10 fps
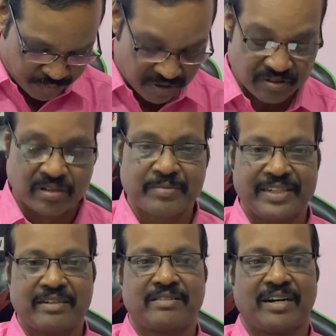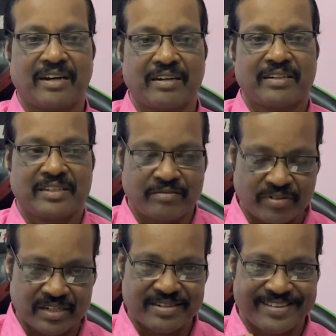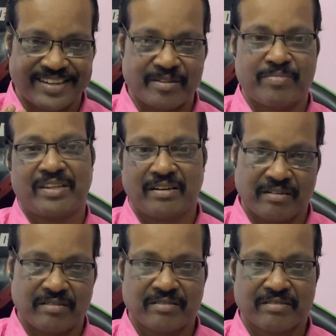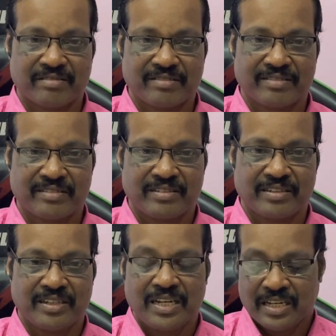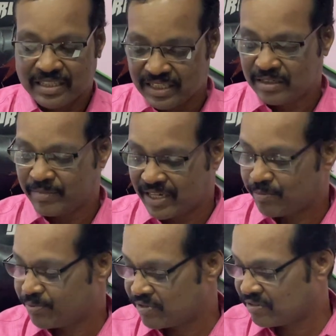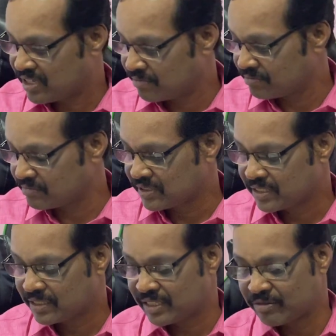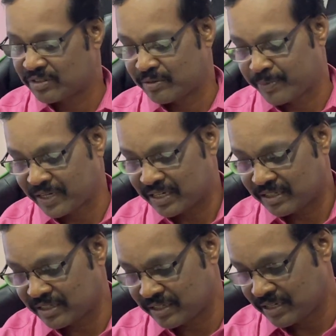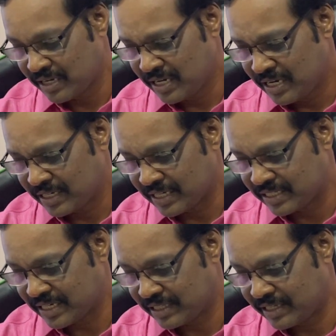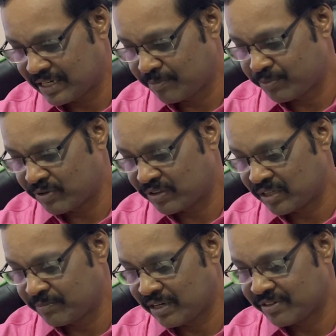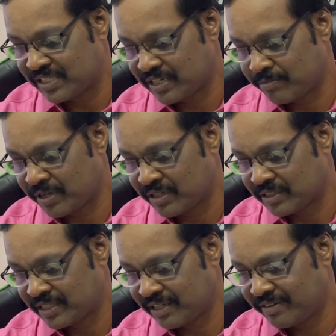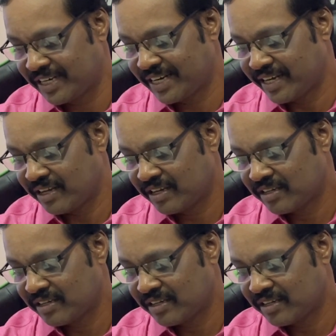பொருத்தம் இருக்கா இது உங்களுக்கு அதே பதில் திருமண பொருத்தம் எதை வச்சு பார்க்கறது நட்சத்திர பொருத்தம் அவசியமா தேவையில்லை